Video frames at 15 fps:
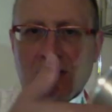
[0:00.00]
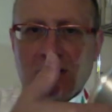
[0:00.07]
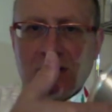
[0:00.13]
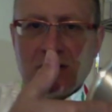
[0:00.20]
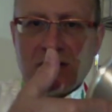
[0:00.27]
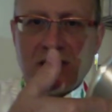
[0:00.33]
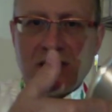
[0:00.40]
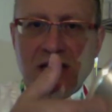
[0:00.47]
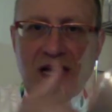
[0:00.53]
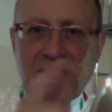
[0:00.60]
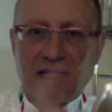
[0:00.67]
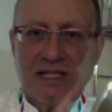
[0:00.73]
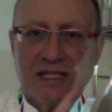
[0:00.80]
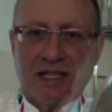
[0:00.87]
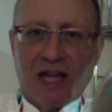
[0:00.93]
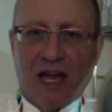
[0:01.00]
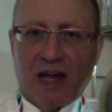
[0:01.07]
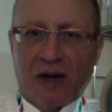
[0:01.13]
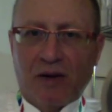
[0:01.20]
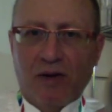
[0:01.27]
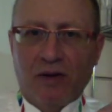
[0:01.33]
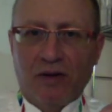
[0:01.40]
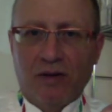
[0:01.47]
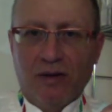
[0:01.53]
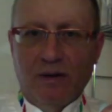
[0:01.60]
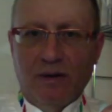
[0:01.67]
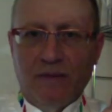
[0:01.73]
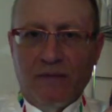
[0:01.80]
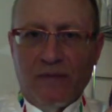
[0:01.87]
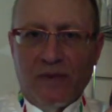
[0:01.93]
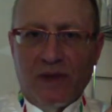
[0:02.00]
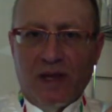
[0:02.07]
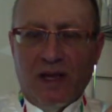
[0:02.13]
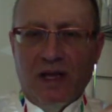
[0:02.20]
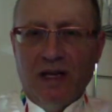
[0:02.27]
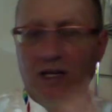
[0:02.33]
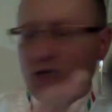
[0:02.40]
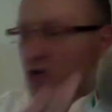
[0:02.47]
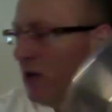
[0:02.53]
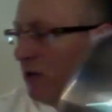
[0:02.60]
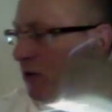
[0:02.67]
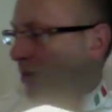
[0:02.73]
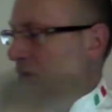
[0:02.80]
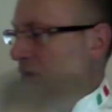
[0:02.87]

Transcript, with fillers: sia esterno in acciaio.